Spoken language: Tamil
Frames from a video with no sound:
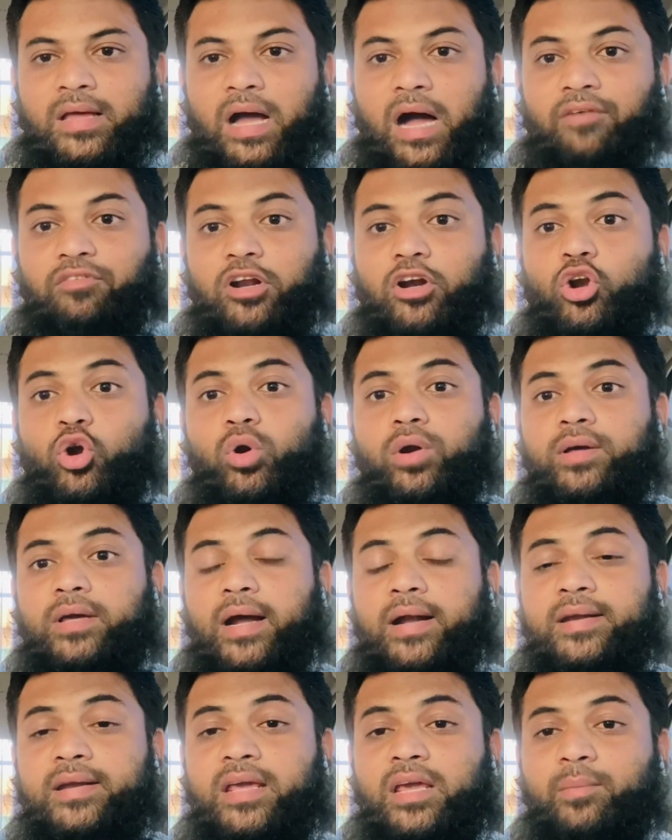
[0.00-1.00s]
அவர்களோடு
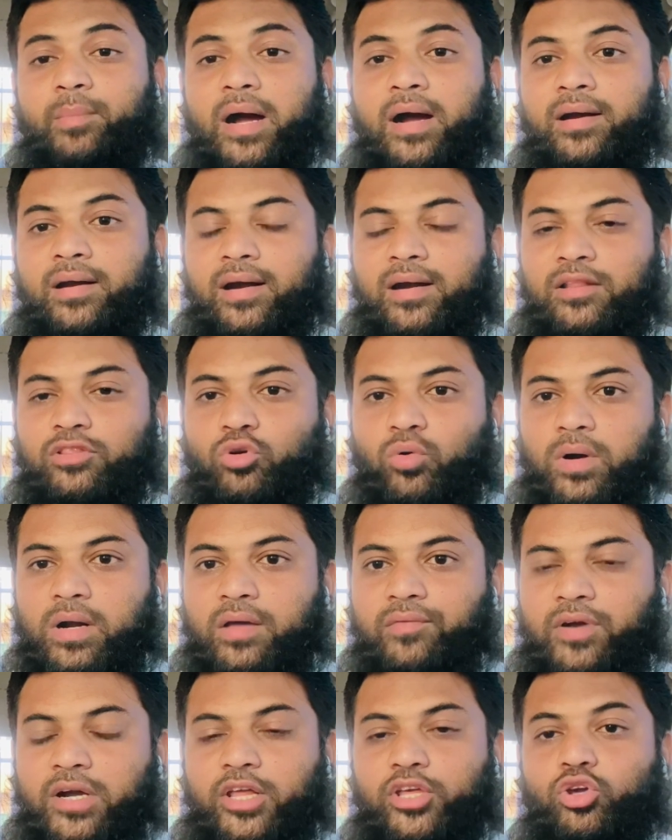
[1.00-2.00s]
கண்ணியமாக நடந்து
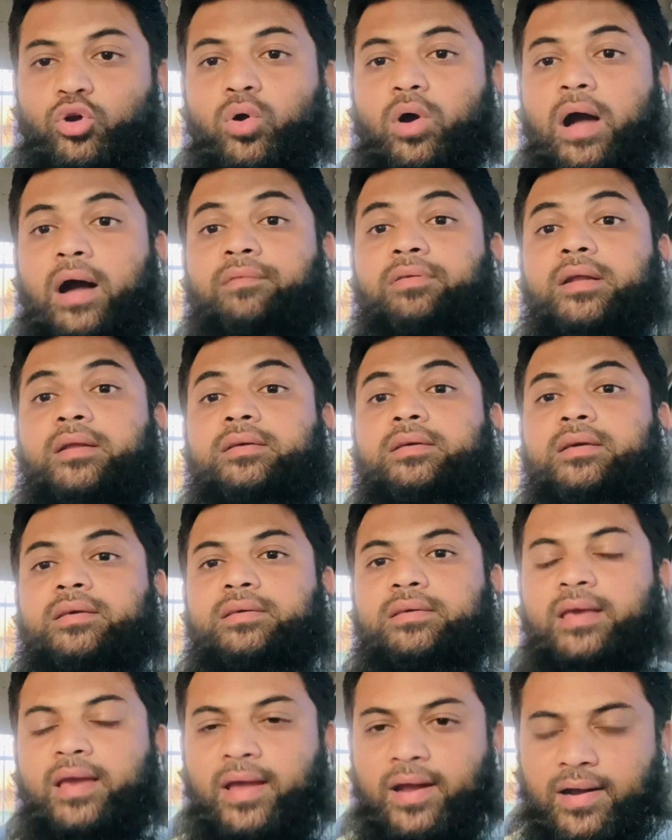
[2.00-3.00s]
கொள்ளவில்லையோ அவருக்கு
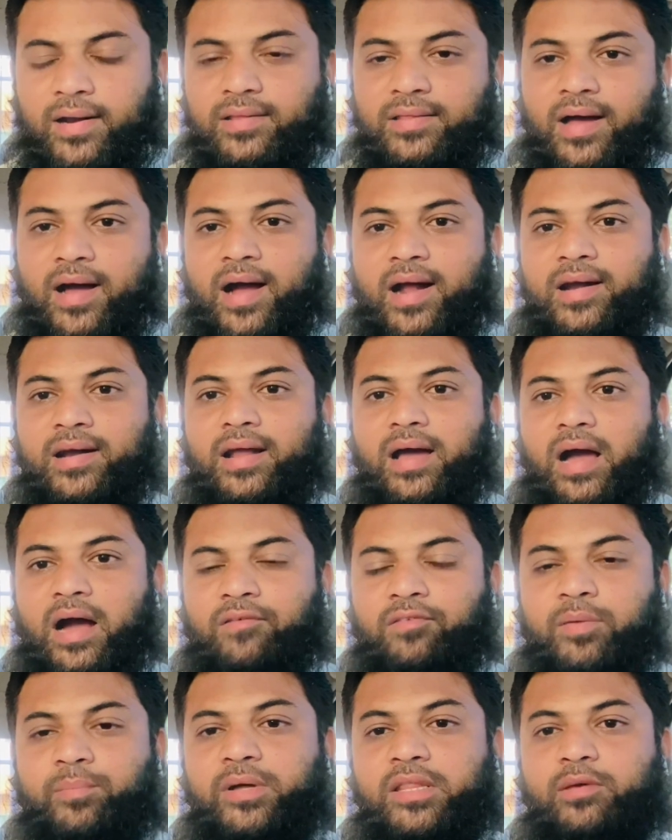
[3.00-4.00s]
கேடுதான்
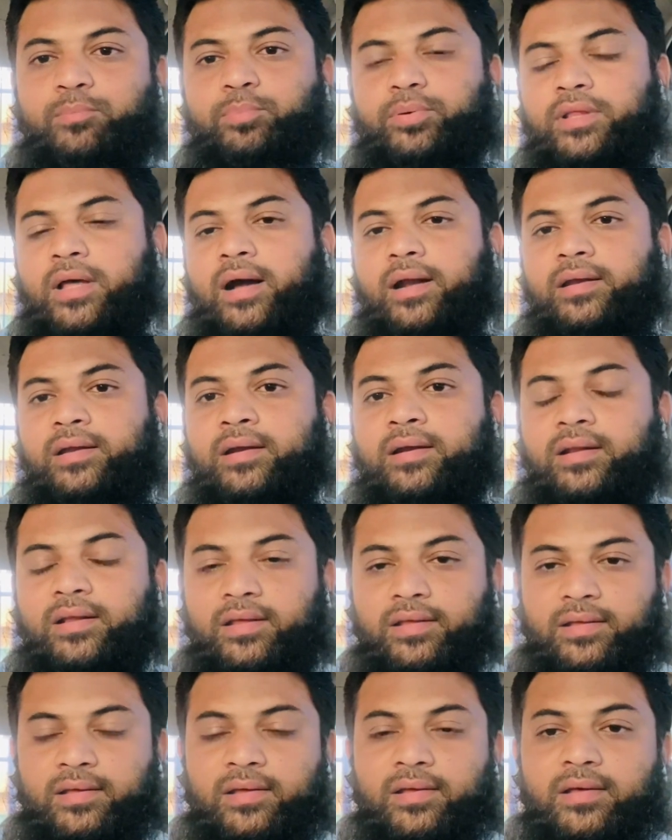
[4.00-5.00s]
அவமதிப்பு தான் என்று
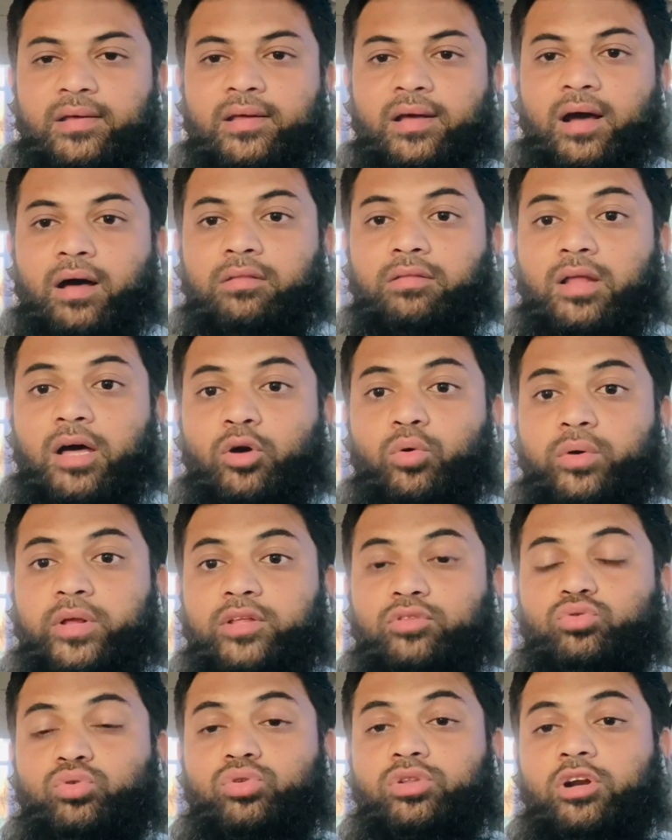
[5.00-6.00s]
அல்லாஹுடைய
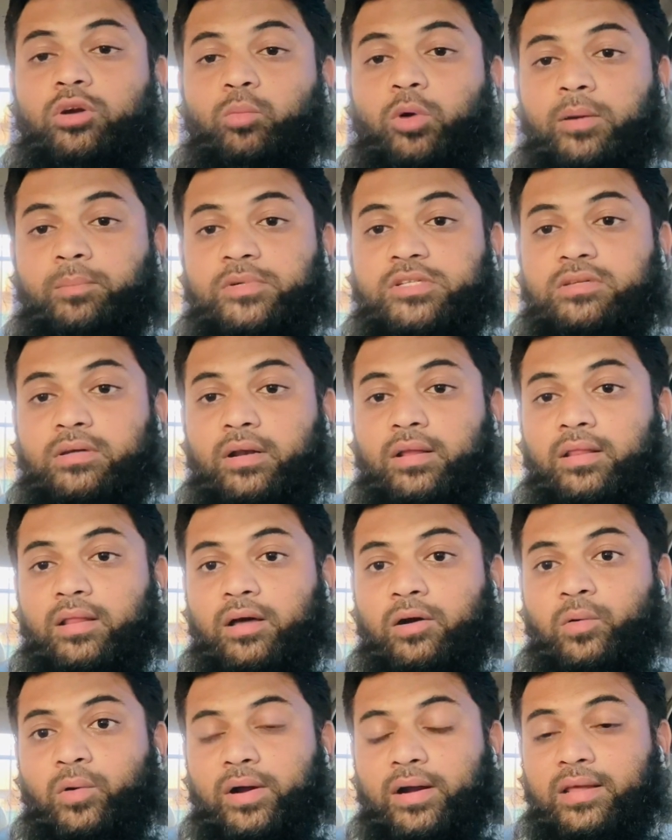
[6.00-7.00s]
தூதர் முகமது
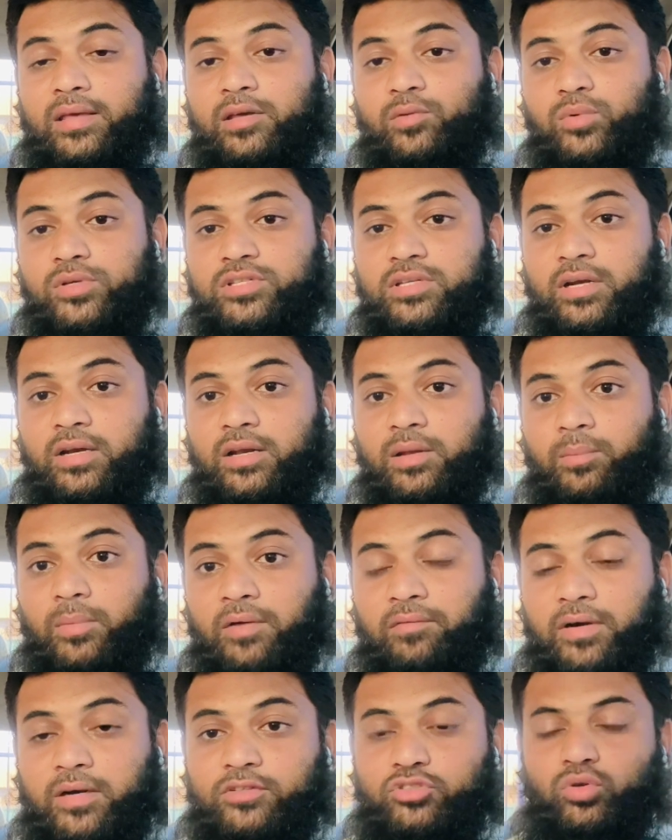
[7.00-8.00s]
சல்லாஹு அலஹி வசல்லம்
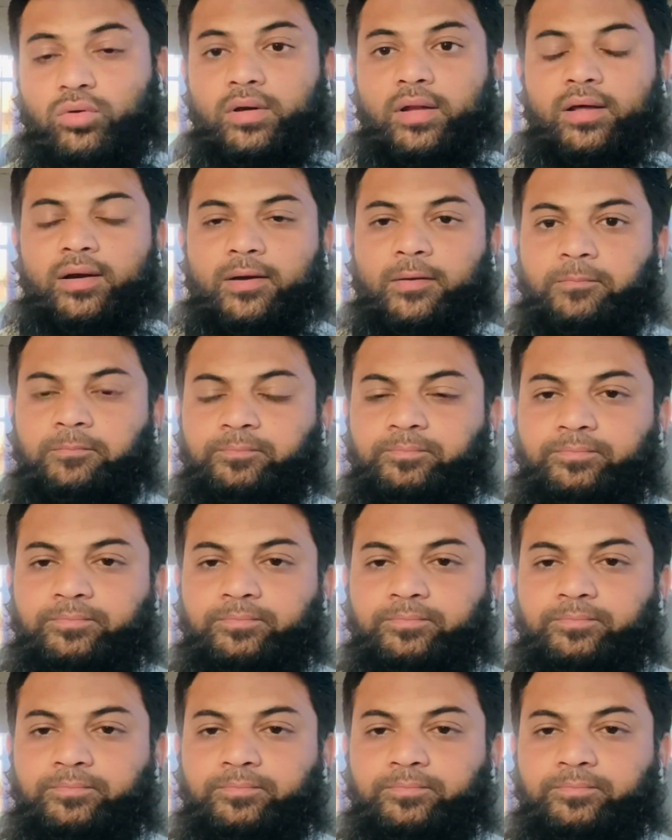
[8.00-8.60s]
அவர்கள் சொன்னார்கள்